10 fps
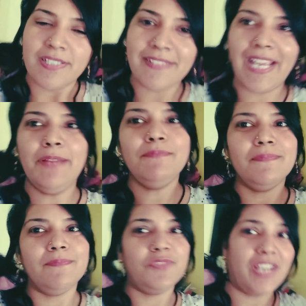सेम
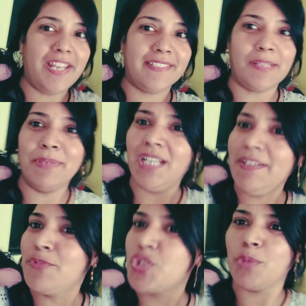चेहरे के साथ भले
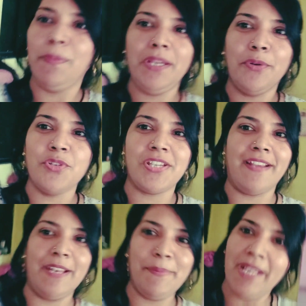ही कुछ भी हो
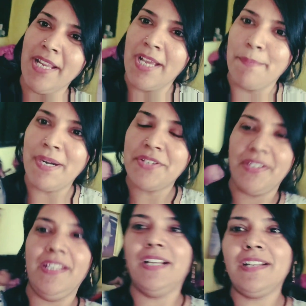चेहरे पे बट
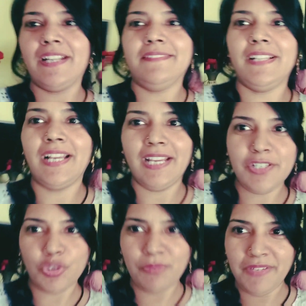रियल रहता है
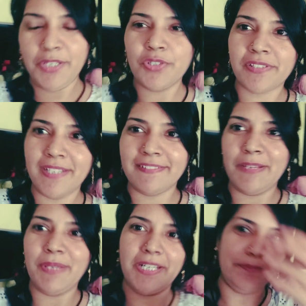जो भी वीडियोस रहते
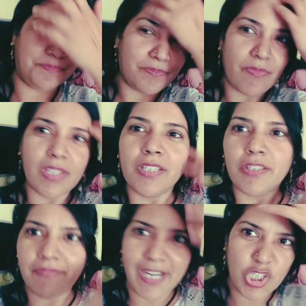हैं मेरे
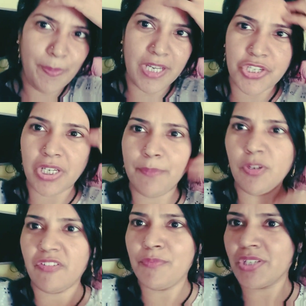वाई टू बी अशेम्ड
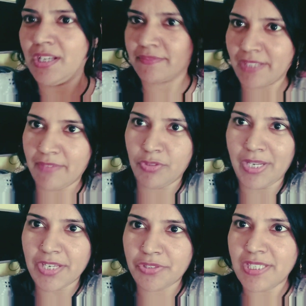ऑफ मुझे लगता है वो
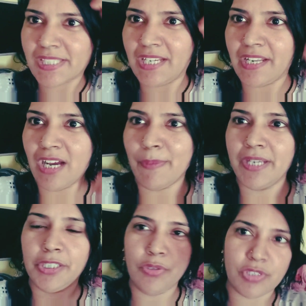नेचुरल स्किन है
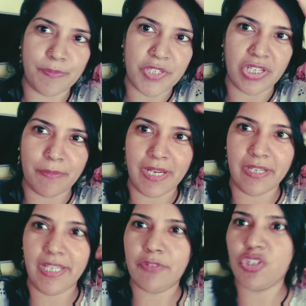हमारी क्यों उसमें
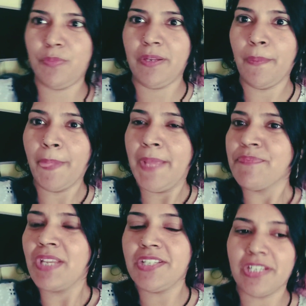शर्माना या कुछ भी
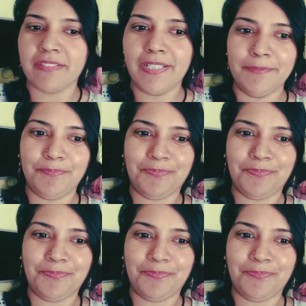हिचकना